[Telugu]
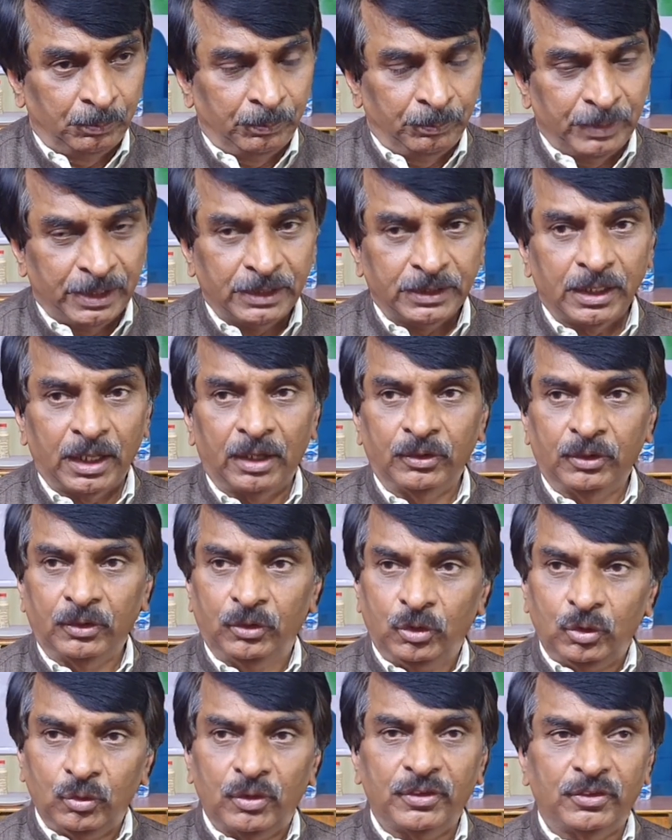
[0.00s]
మిగతా
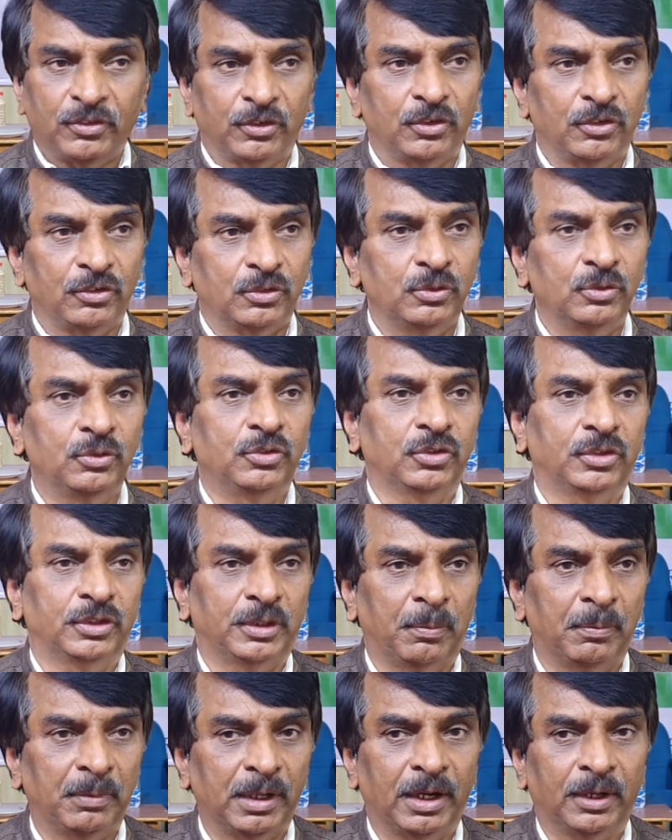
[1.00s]
యూనివర్సిటీస్ నుంచి
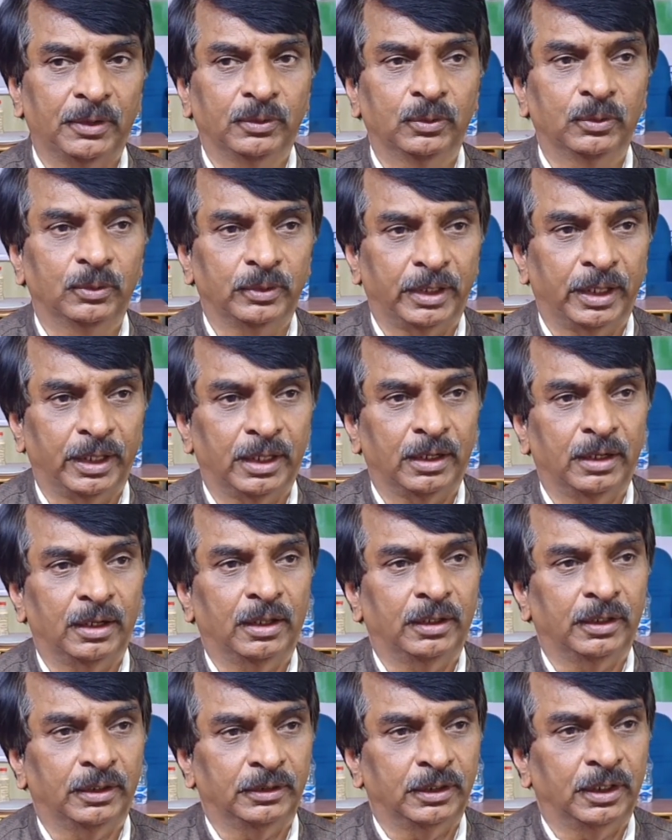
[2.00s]
తమిళనాడు కేరళ
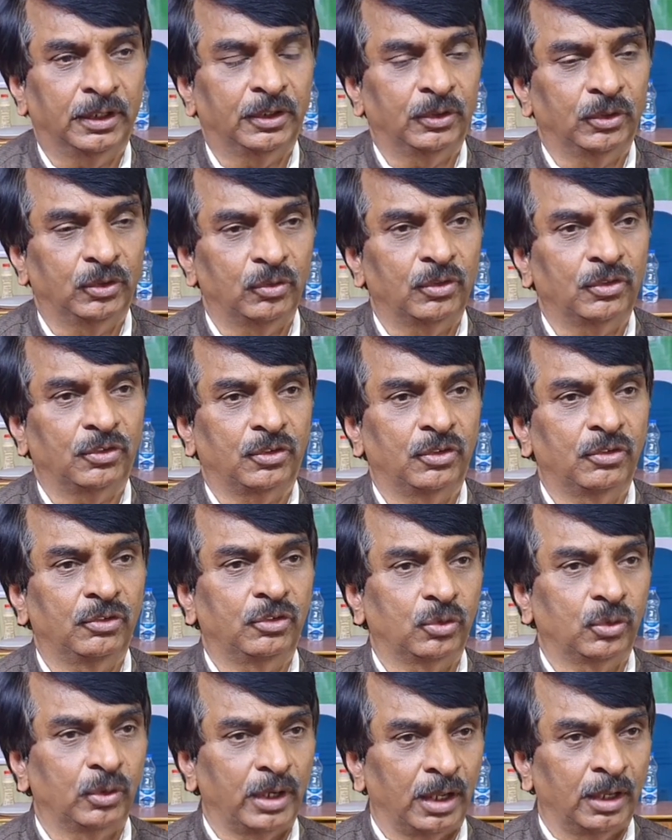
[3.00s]
ఇట్లాంటి యూనివర్సిటీ
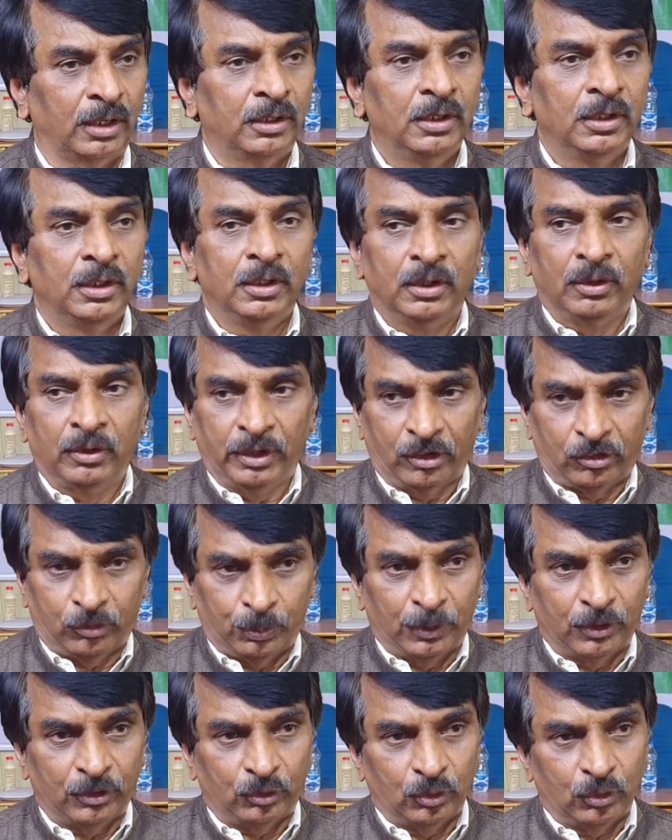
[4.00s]
నుంచి కూడా
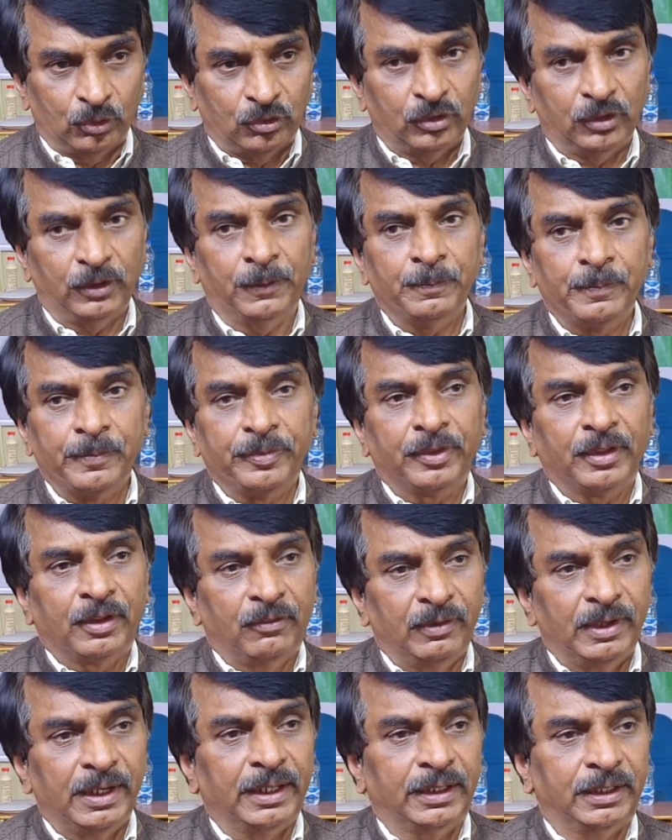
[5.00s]
ఎక్స్పర్ట్స్ వచ్చి
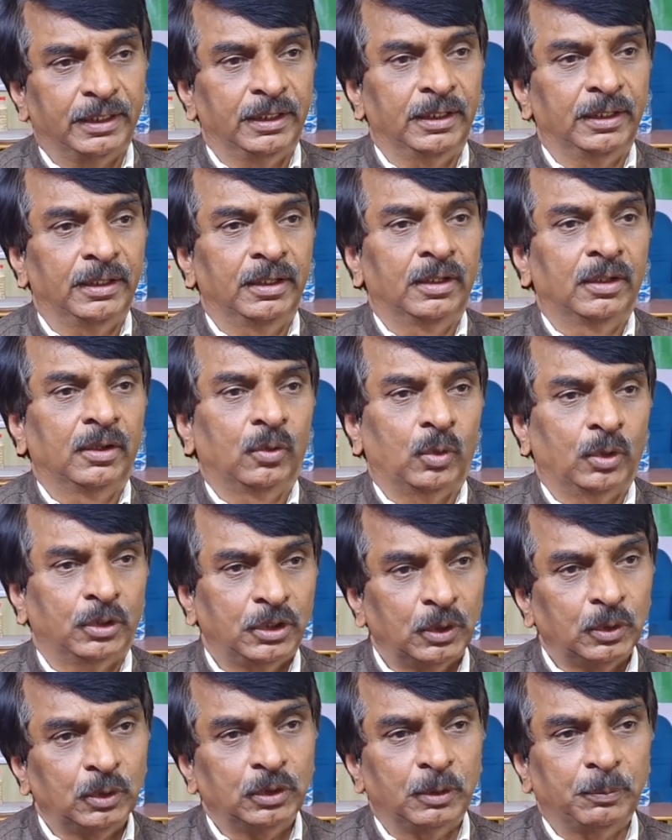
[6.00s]
వీళ్ళకి
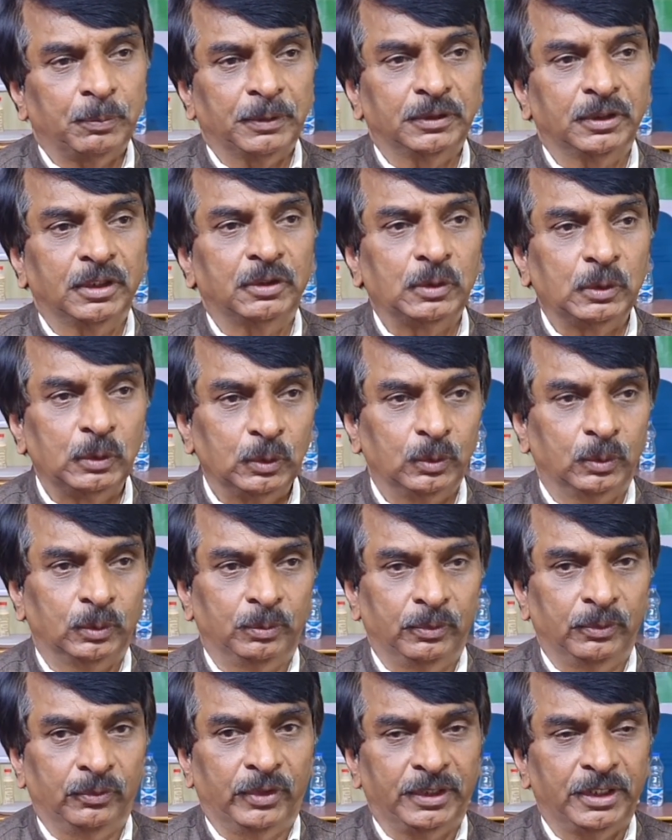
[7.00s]
కొత్త కొత్త పద్ధతులు
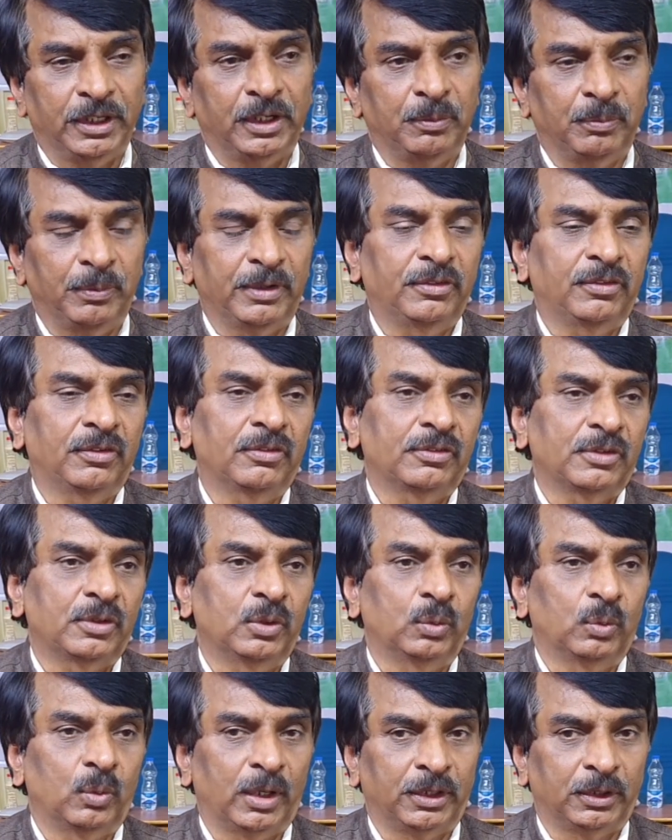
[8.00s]
వెటనరీ
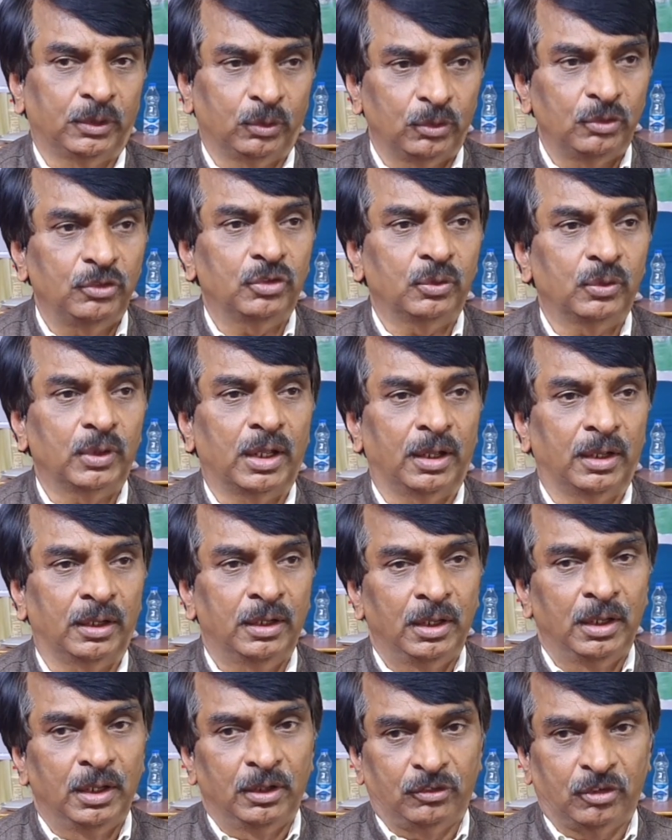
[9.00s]
మెడిసిన్స్లో వాటి గురించి కూడా
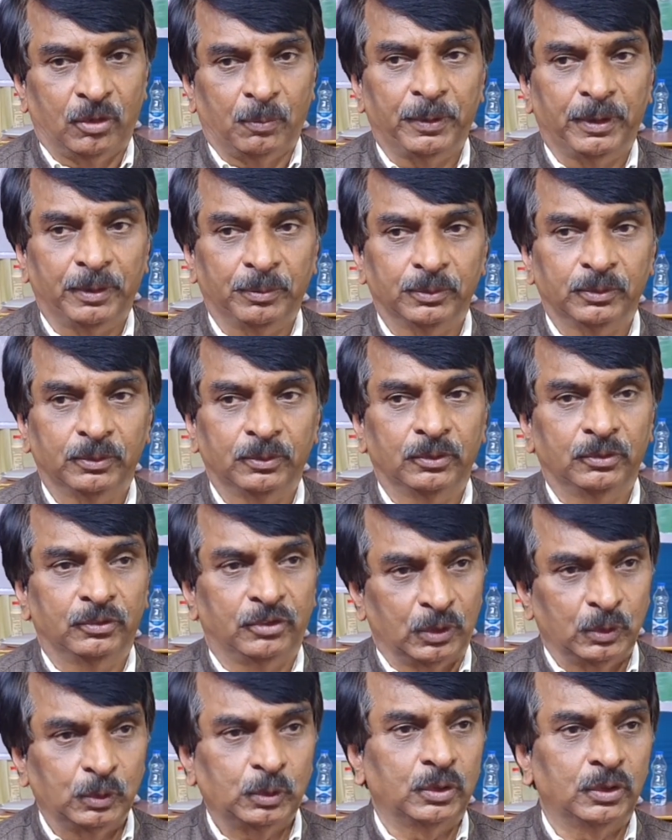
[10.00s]
చెప్పడము
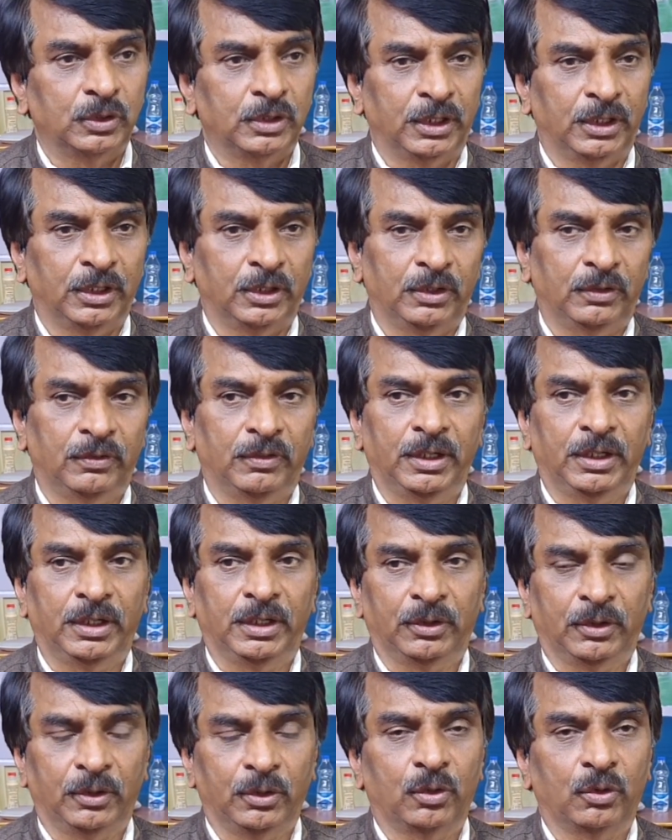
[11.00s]
జరుగుతుంది ఇది
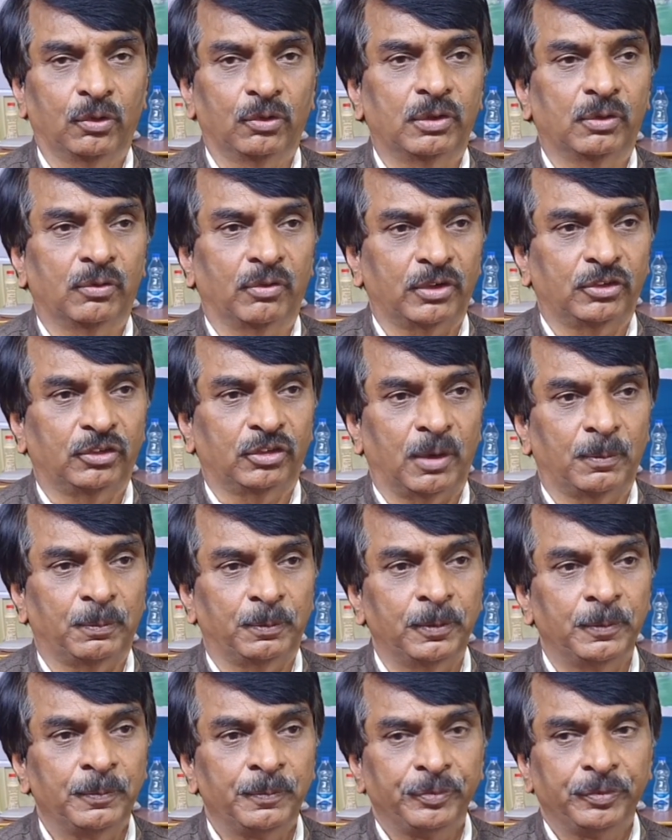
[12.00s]
రెండు రోజుల
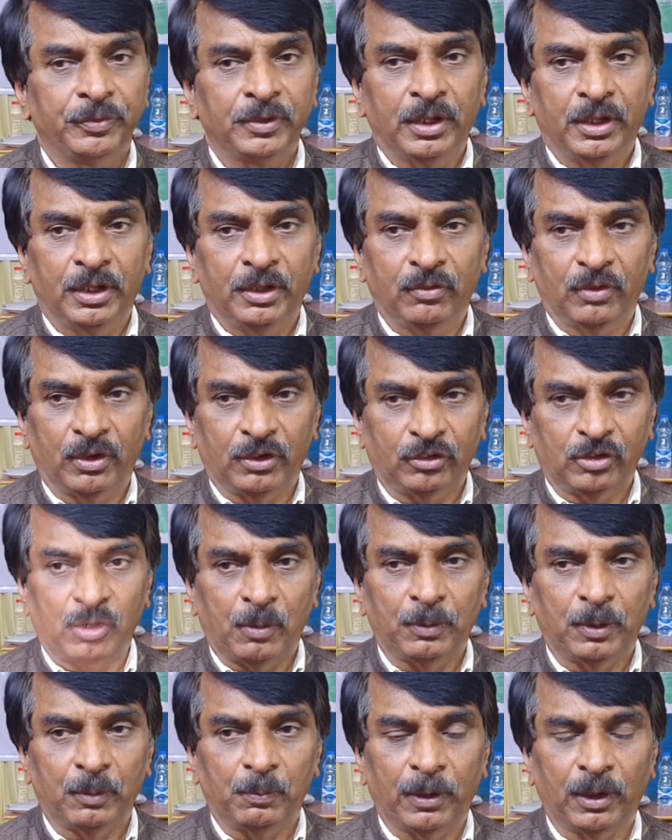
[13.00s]
వర్క్షాపు ఈ
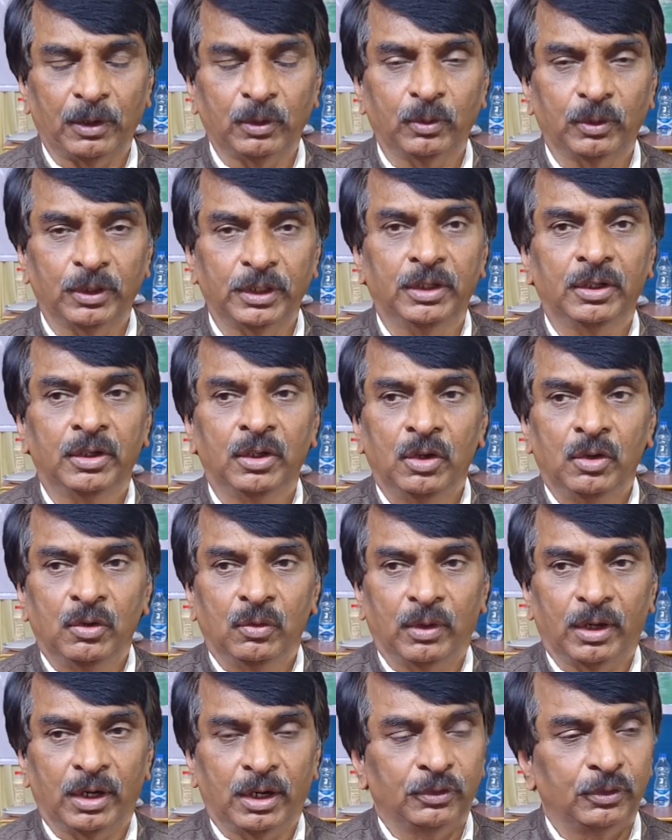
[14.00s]
వర్క్షాప్లో పాల్గొని
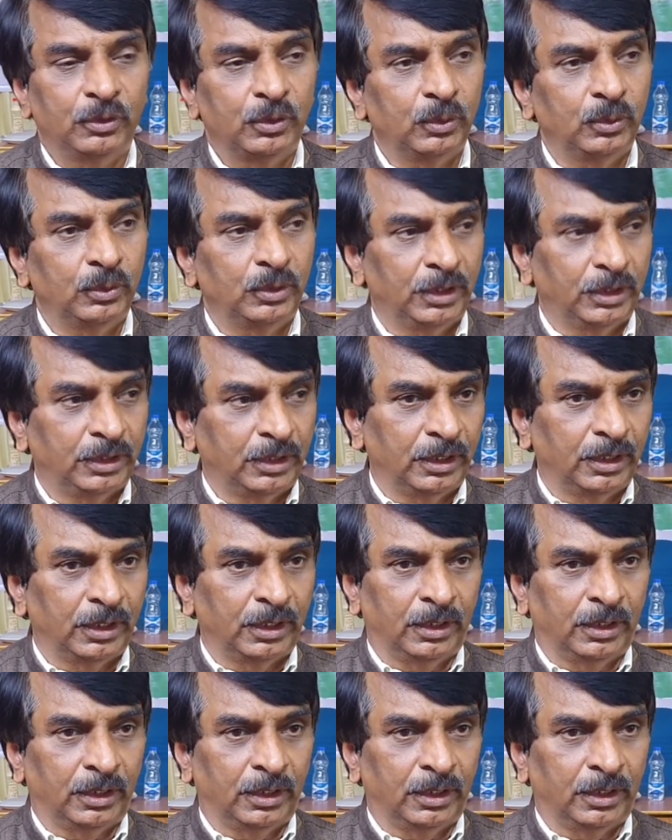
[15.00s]
వాళ్ళందరూ ఇక్కడ